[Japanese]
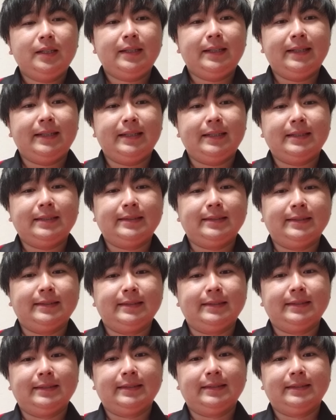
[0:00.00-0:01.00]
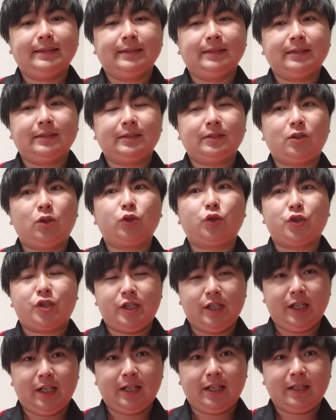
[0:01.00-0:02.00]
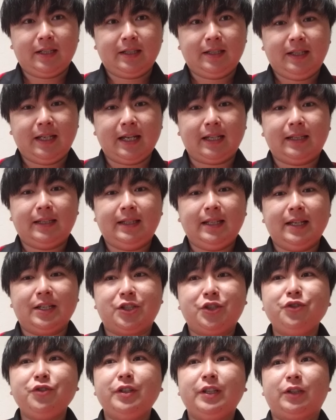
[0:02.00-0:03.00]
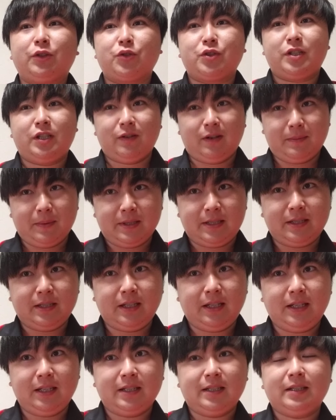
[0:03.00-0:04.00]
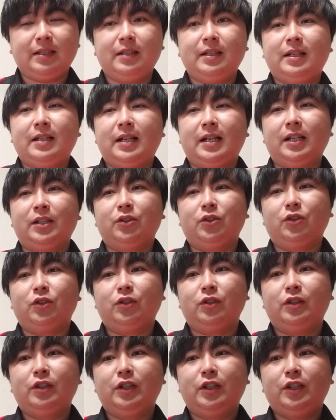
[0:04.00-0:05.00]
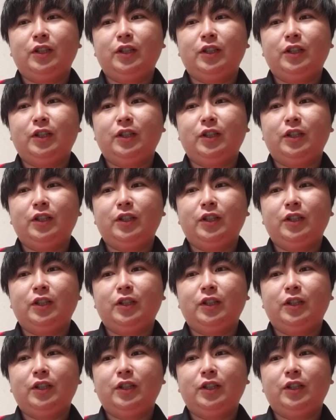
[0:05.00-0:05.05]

えー、今年やって、順位としては別に、あの、